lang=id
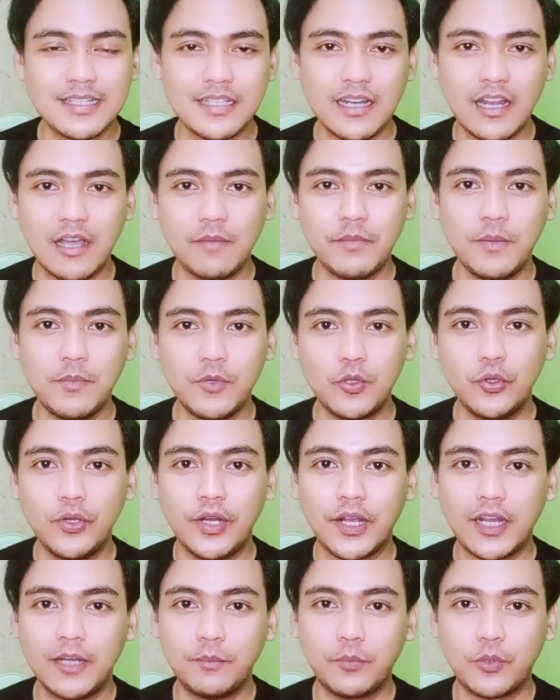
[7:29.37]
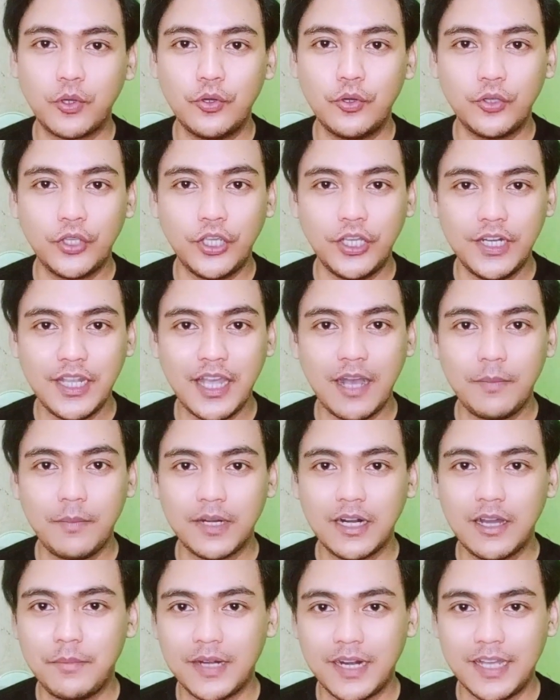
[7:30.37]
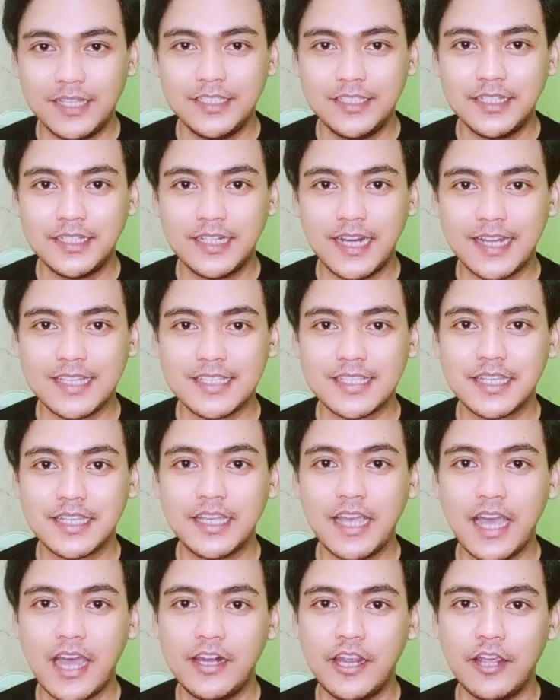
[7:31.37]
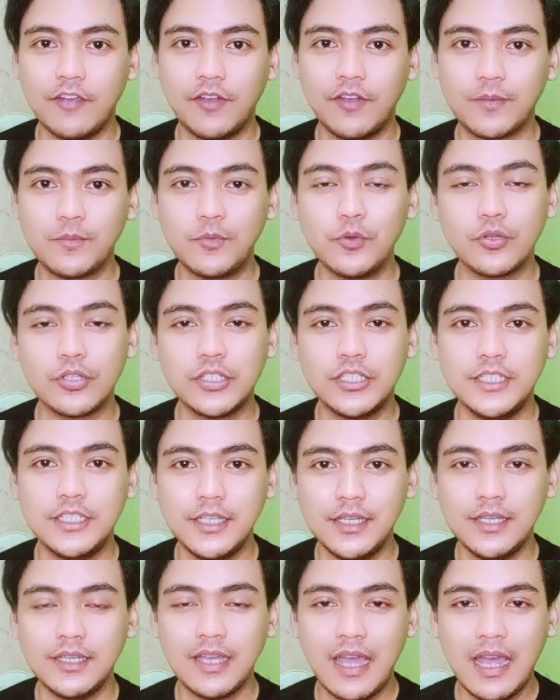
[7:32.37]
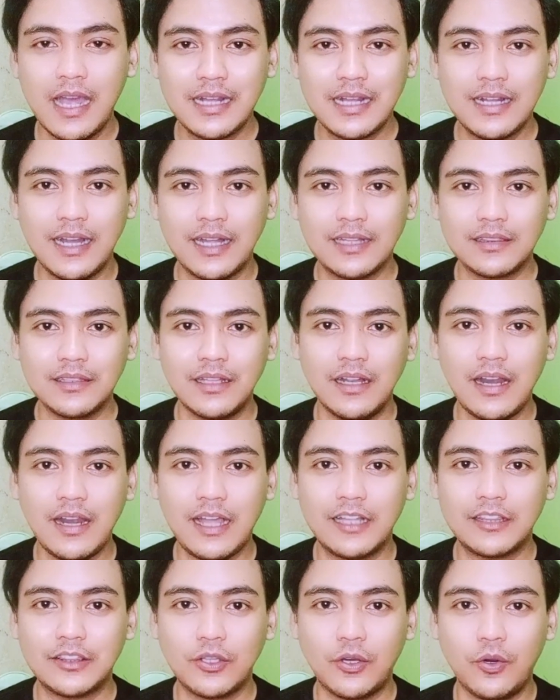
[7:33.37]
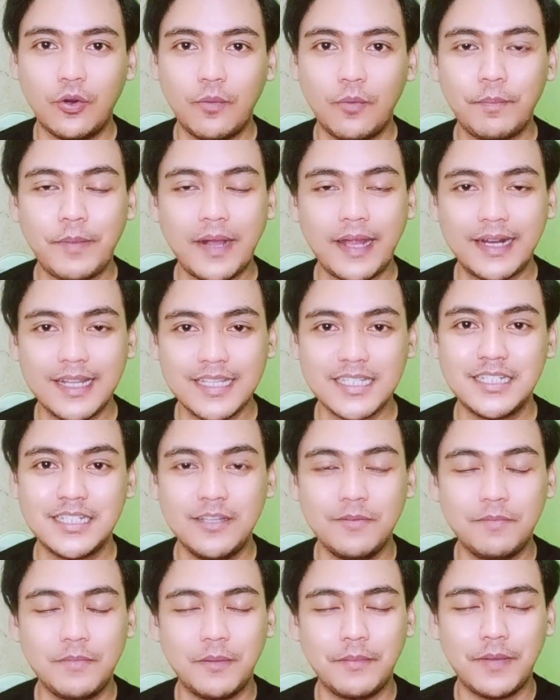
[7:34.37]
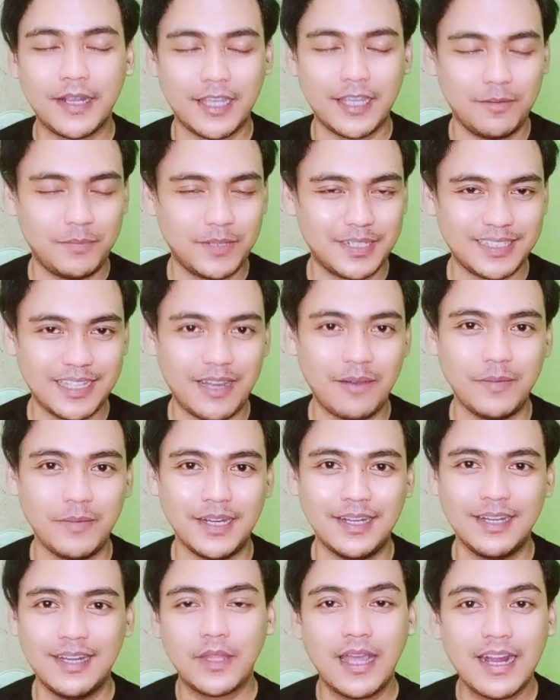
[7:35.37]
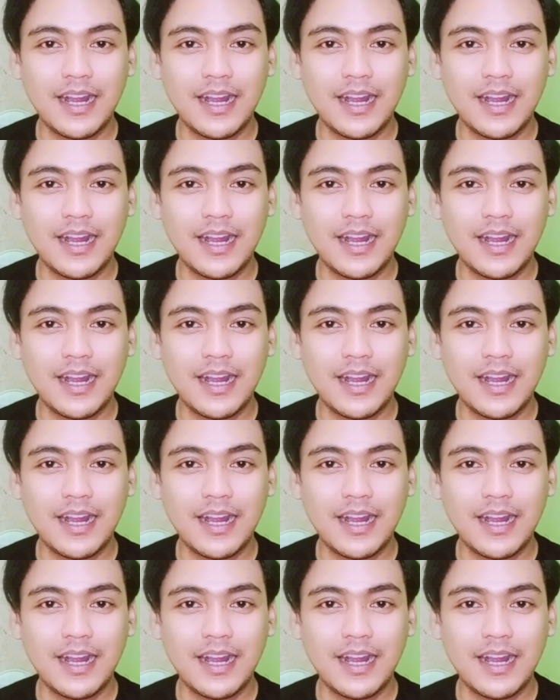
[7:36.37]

Selama menggunakan produk ini aman-aman aja guys, gak ada efek purging, gatel, atau panas di pemakaian pertama.